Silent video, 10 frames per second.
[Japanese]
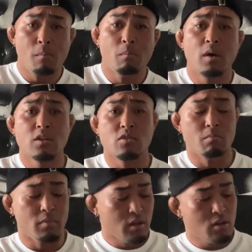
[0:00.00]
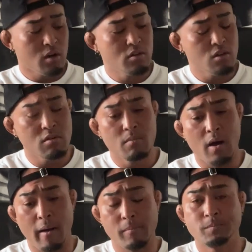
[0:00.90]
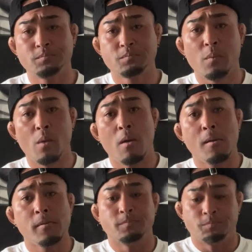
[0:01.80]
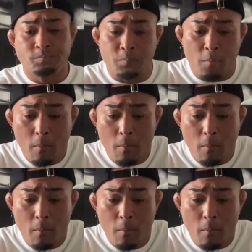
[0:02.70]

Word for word: マジめちゃくちゃうまい。うん。